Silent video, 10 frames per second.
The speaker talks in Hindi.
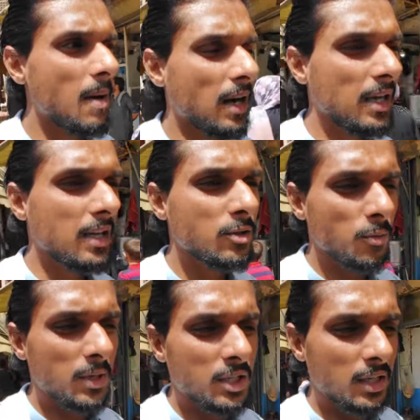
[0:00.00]
बाकी की
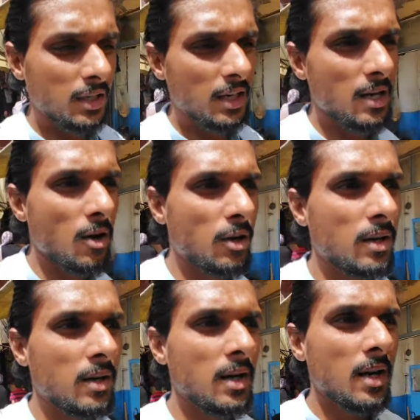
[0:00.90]
जो मशीनरी है और
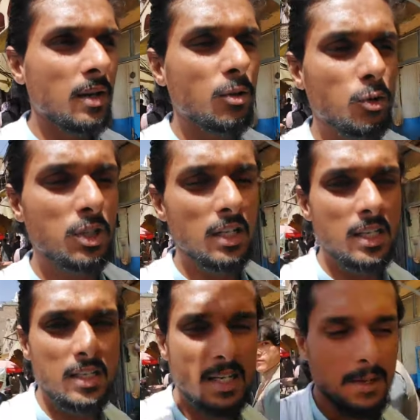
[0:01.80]
दूसरी
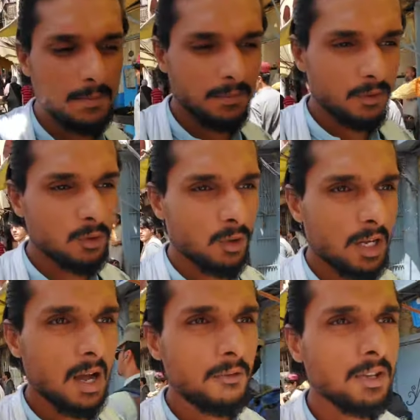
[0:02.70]
चीज़ें हैं जो
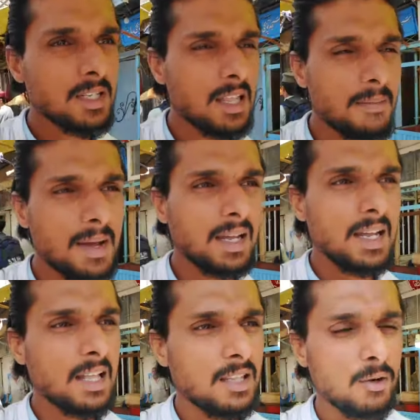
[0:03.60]
कि काफ़ी ज़्यादा
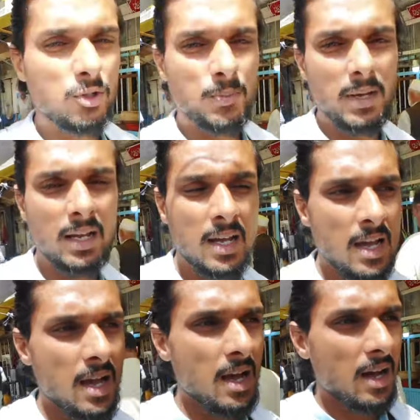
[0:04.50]
महंगी आती हैं उस
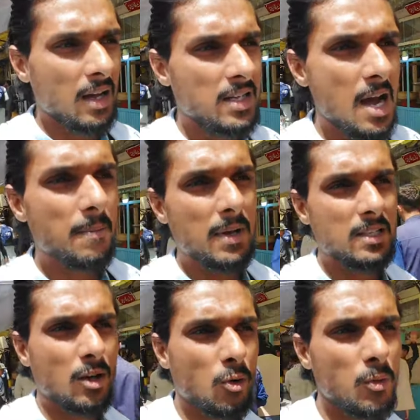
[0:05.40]
पर यहाँ पे
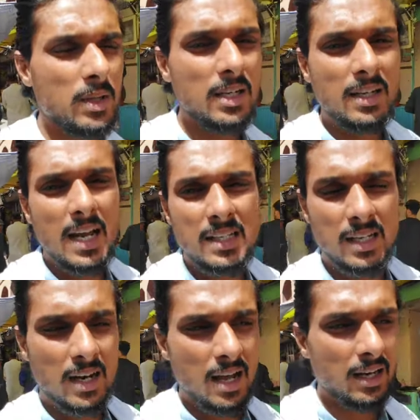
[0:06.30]
इस हकूमत ने
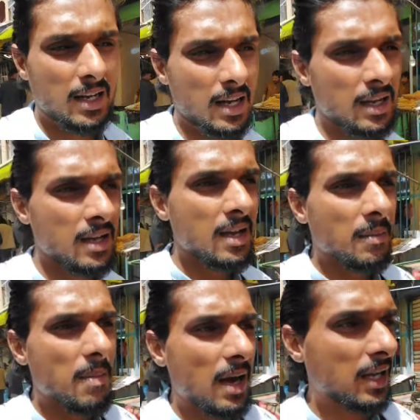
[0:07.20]
टैक्स लगा रखा है
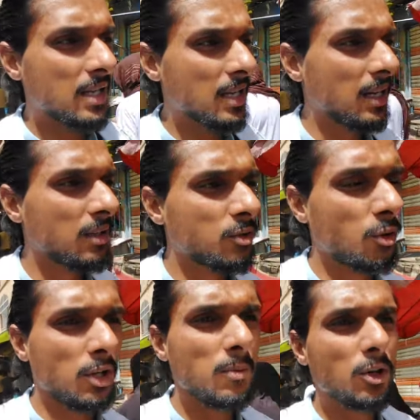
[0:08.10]
बाकी ये
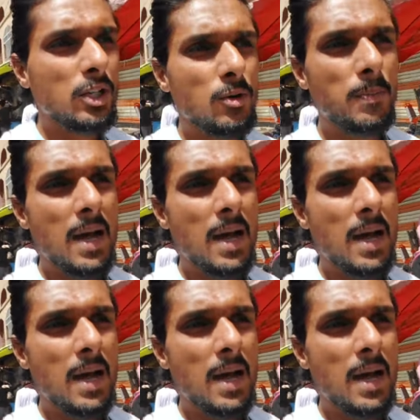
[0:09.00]
छोटी मोटी जो